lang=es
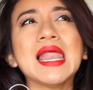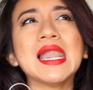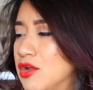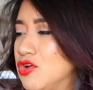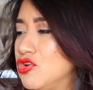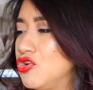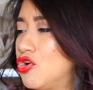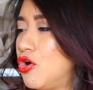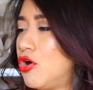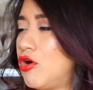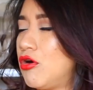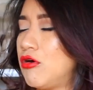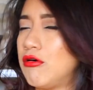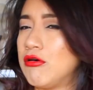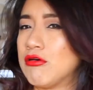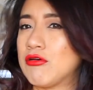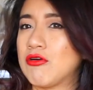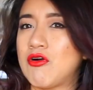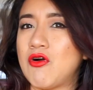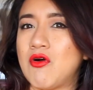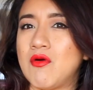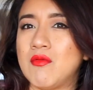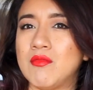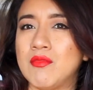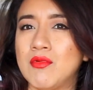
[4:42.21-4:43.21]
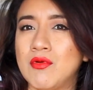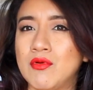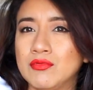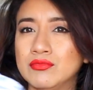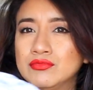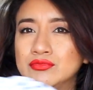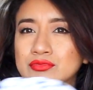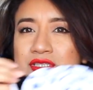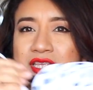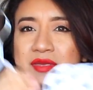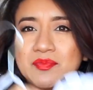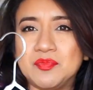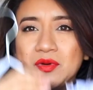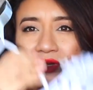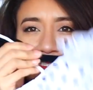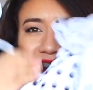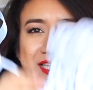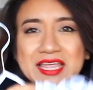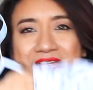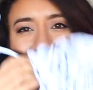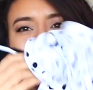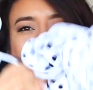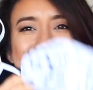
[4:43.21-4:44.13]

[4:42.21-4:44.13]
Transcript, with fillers: no como un tipo así.